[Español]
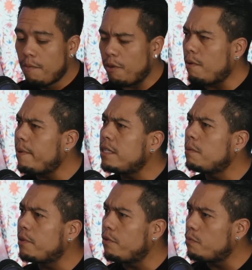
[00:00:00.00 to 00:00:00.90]
Mi mamá
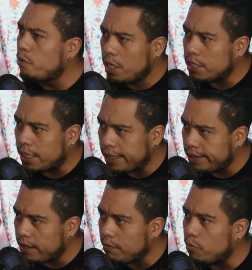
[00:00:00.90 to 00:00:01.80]
siempre fue muy
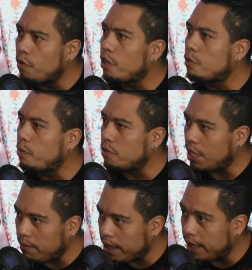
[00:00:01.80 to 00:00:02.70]
exigente, muy
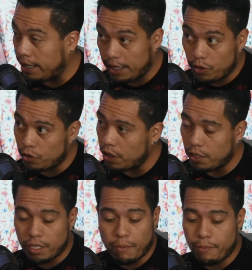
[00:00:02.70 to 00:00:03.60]
responsable, en eso
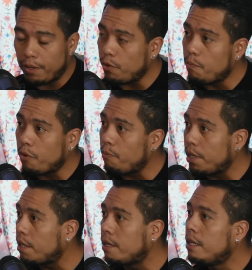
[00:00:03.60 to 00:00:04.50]
sí, siempre vio por
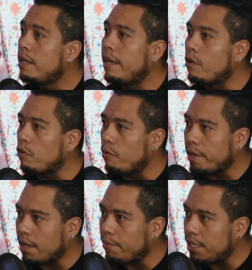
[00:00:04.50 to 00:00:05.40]
mí
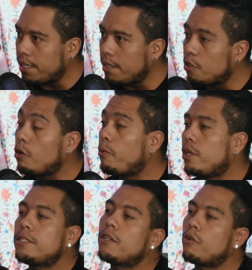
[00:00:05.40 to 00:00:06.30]
económicamente, no
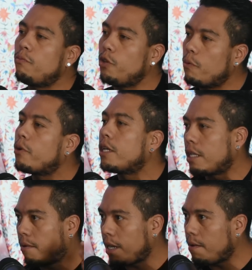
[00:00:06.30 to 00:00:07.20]
podía estar conmigo porque
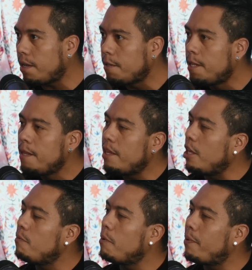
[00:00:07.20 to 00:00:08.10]
trabajaba, y
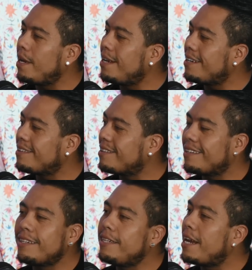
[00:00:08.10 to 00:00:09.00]
mi papá,
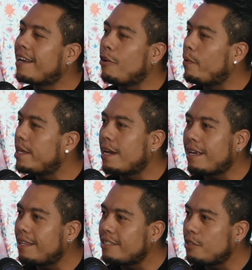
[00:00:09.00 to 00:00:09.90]
el día que lo veía
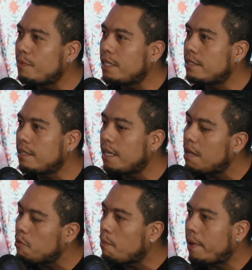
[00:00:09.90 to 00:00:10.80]
cada seis meses,
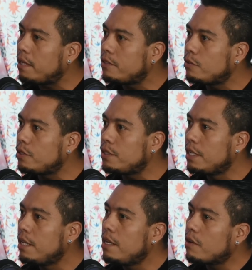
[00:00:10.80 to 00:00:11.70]
era mi papá, entonces
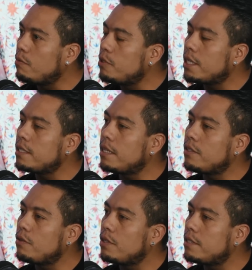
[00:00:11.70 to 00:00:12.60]
con mis hijas
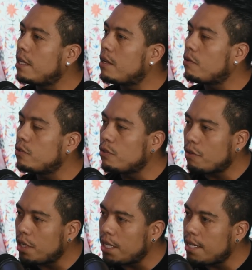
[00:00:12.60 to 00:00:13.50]
trato de estar, cuando estoy
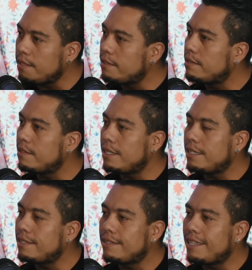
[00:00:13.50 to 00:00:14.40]
con ellas,
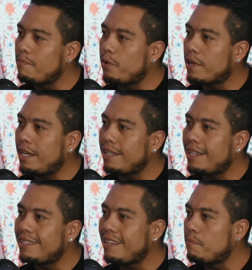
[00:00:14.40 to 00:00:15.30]
es tiempo de
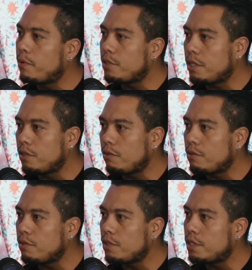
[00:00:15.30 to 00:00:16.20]
calidad al 100%,
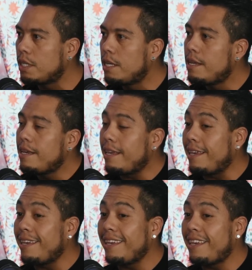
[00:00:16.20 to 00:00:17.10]
entonces,
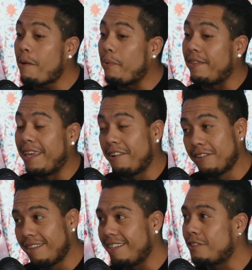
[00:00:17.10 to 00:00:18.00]
y
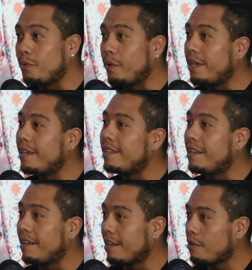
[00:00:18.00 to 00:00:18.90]
aprendieron, estuve en
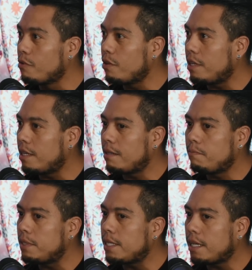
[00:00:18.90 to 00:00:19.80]
el reclu y
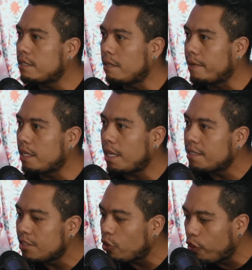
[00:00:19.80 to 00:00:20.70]
mis hijas de verdad
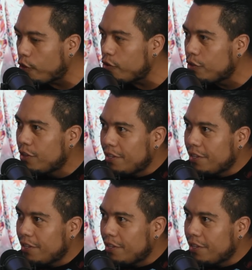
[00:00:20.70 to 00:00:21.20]
hacen todo